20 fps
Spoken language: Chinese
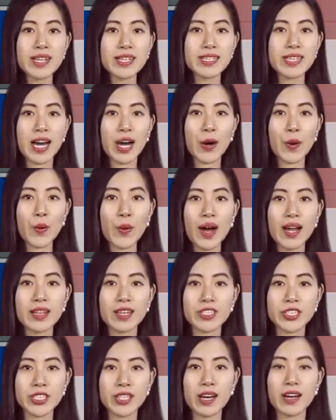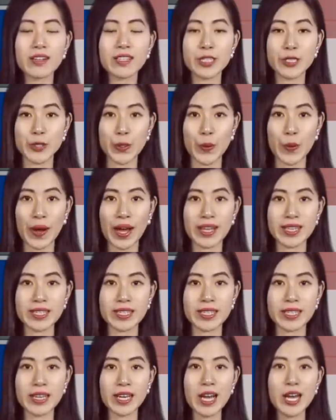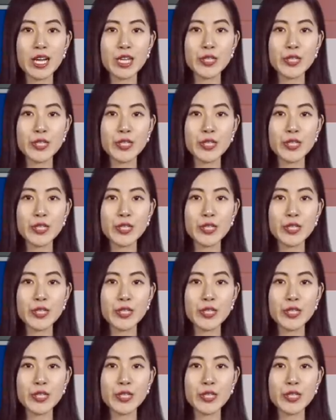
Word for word: 强化了这样一种怀疑：